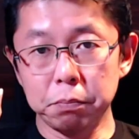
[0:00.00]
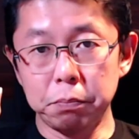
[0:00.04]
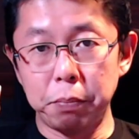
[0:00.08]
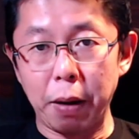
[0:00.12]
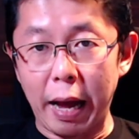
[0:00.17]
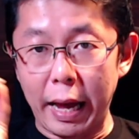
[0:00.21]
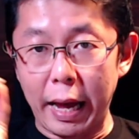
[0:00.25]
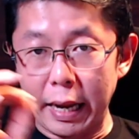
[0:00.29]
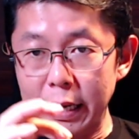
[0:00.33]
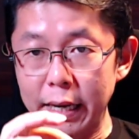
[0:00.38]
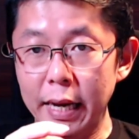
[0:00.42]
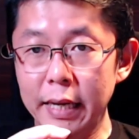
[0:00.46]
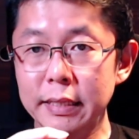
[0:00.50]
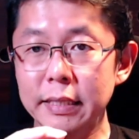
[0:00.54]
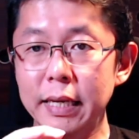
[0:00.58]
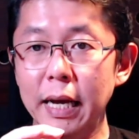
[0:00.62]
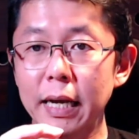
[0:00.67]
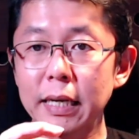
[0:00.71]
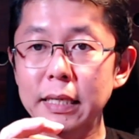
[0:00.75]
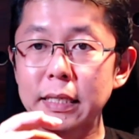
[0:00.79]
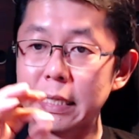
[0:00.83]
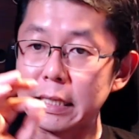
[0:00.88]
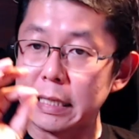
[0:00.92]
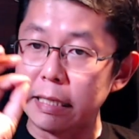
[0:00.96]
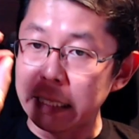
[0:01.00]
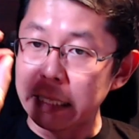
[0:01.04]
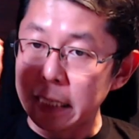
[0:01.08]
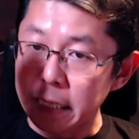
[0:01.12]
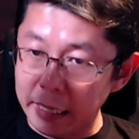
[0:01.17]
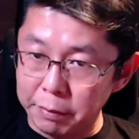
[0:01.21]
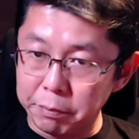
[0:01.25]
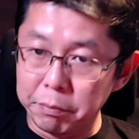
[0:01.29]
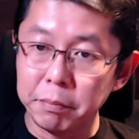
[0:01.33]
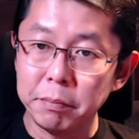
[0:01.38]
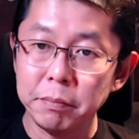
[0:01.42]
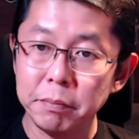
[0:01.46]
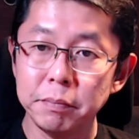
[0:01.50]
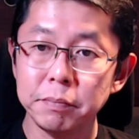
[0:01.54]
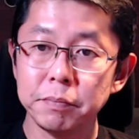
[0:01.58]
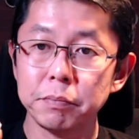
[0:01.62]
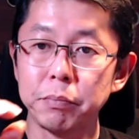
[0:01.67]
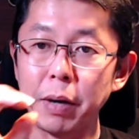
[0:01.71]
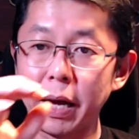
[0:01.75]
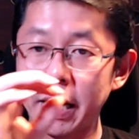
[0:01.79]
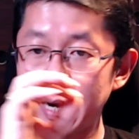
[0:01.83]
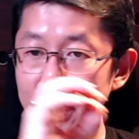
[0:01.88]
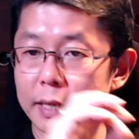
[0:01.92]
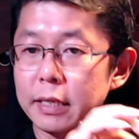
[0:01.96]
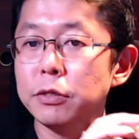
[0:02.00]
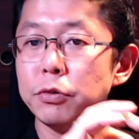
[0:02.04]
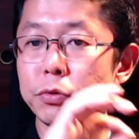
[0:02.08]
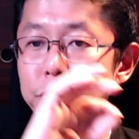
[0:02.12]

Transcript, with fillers: barang yang dikirim barangnya